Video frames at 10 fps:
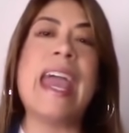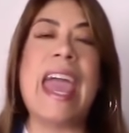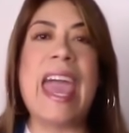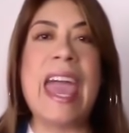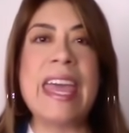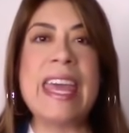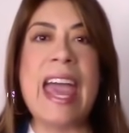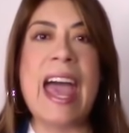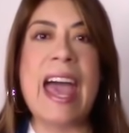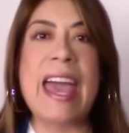
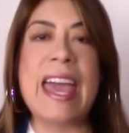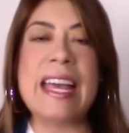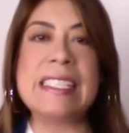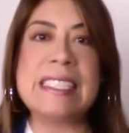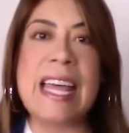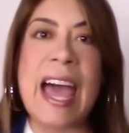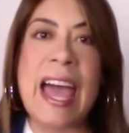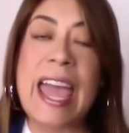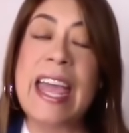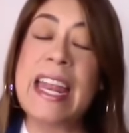ella
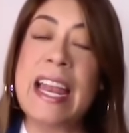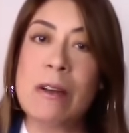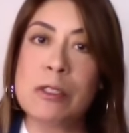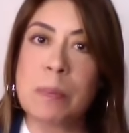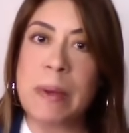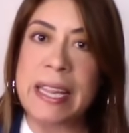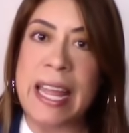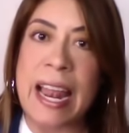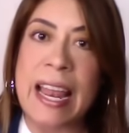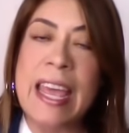está en el
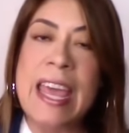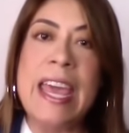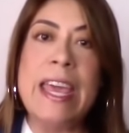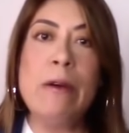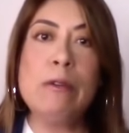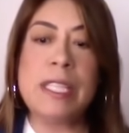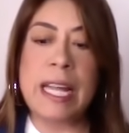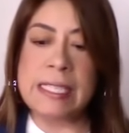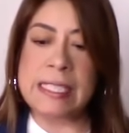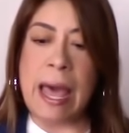hospital. Y
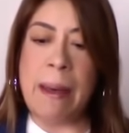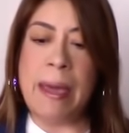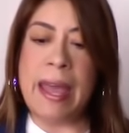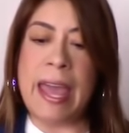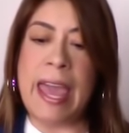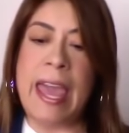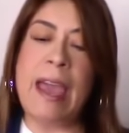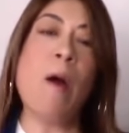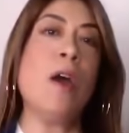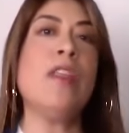usted sabe
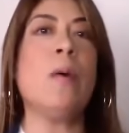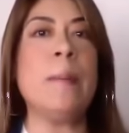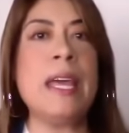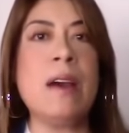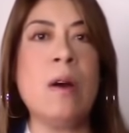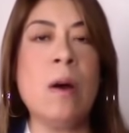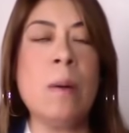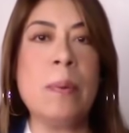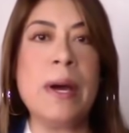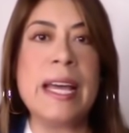que hoy
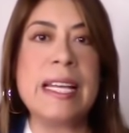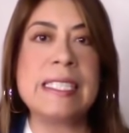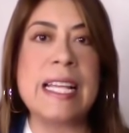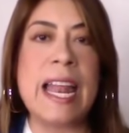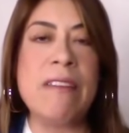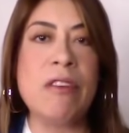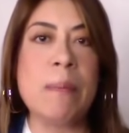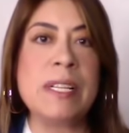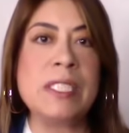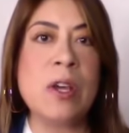domingo, pues la
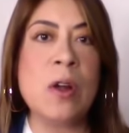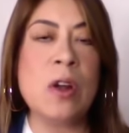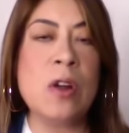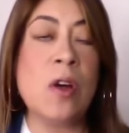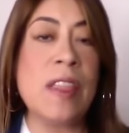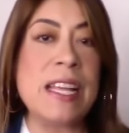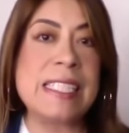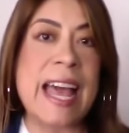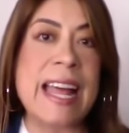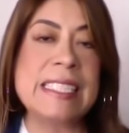información no
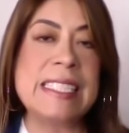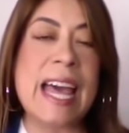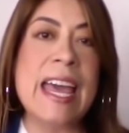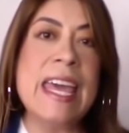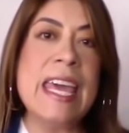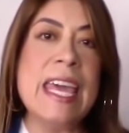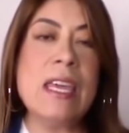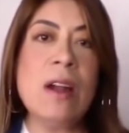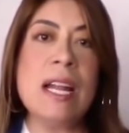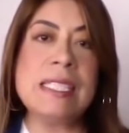descansa y
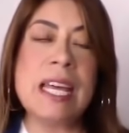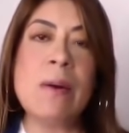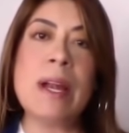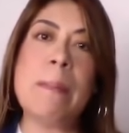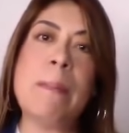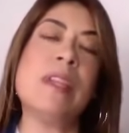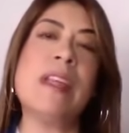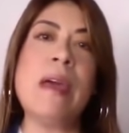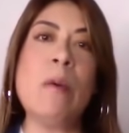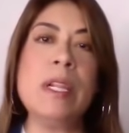yo les tengo el
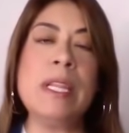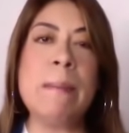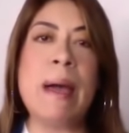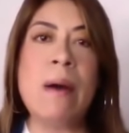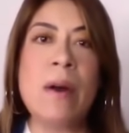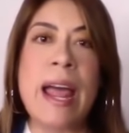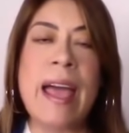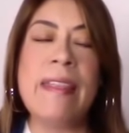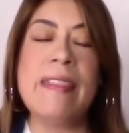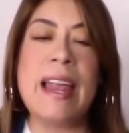reporte de última
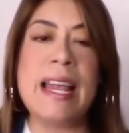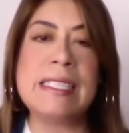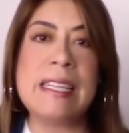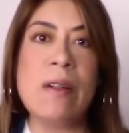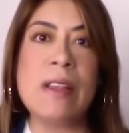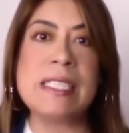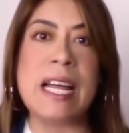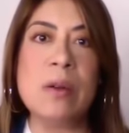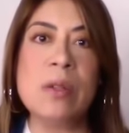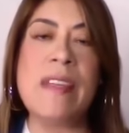hora del estado de
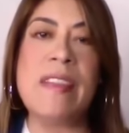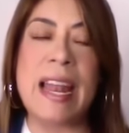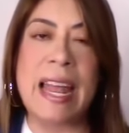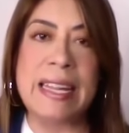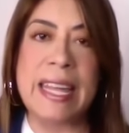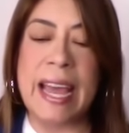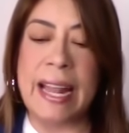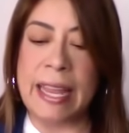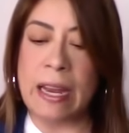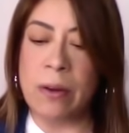salud de Leti
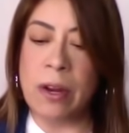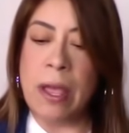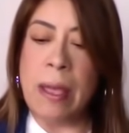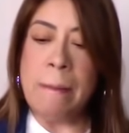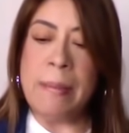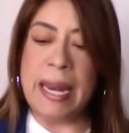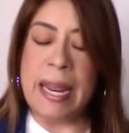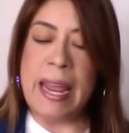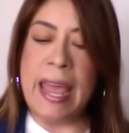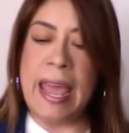Calderón.
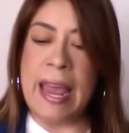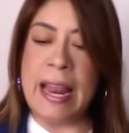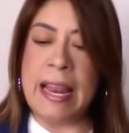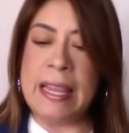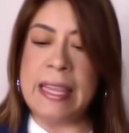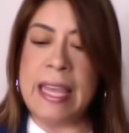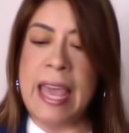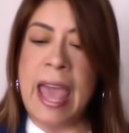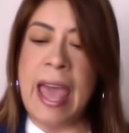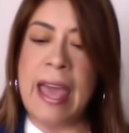Miren, el
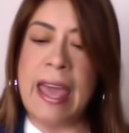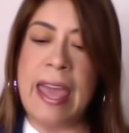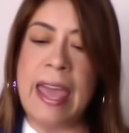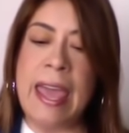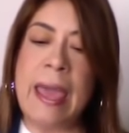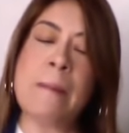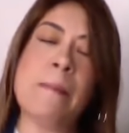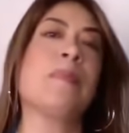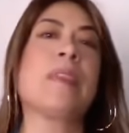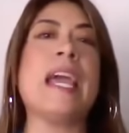día... Eh,
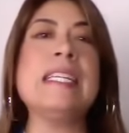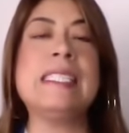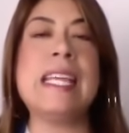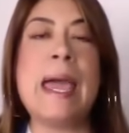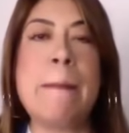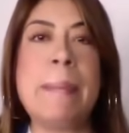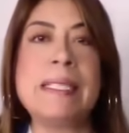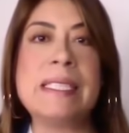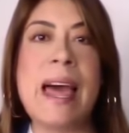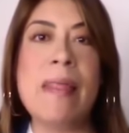este
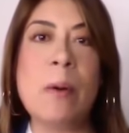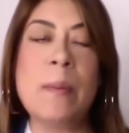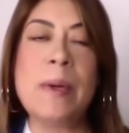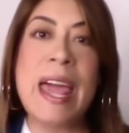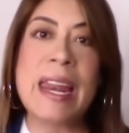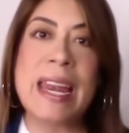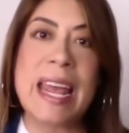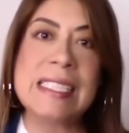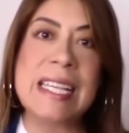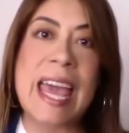pasado
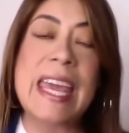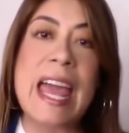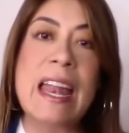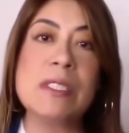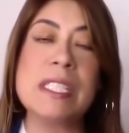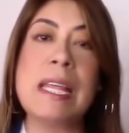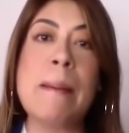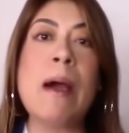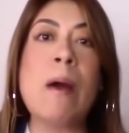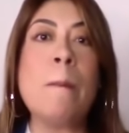viernes, ella nos
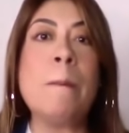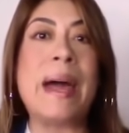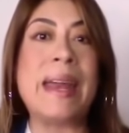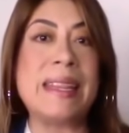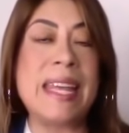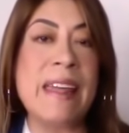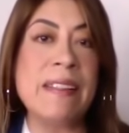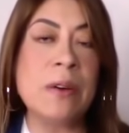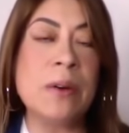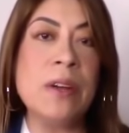estaba
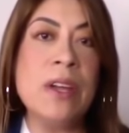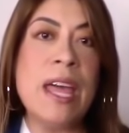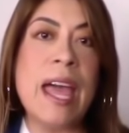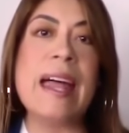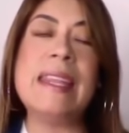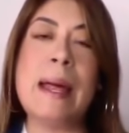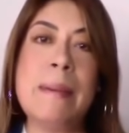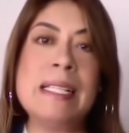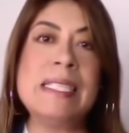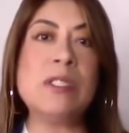compartiendo a
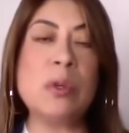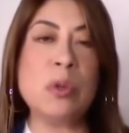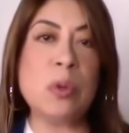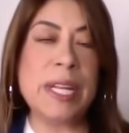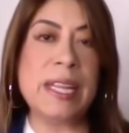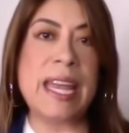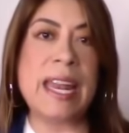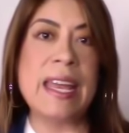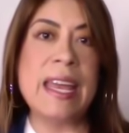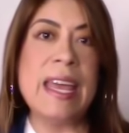través de su
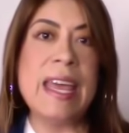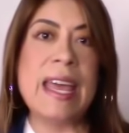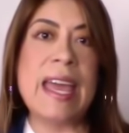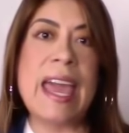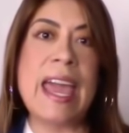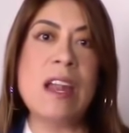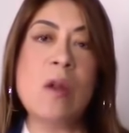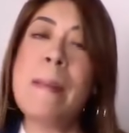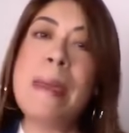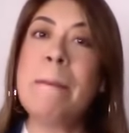Twitter que
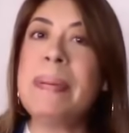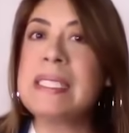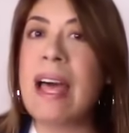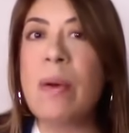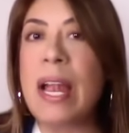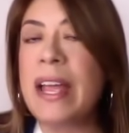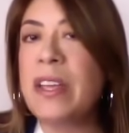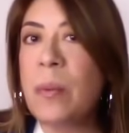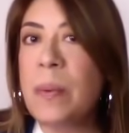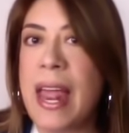no había empezado el
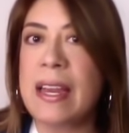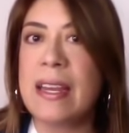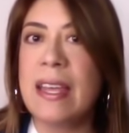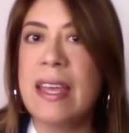año bien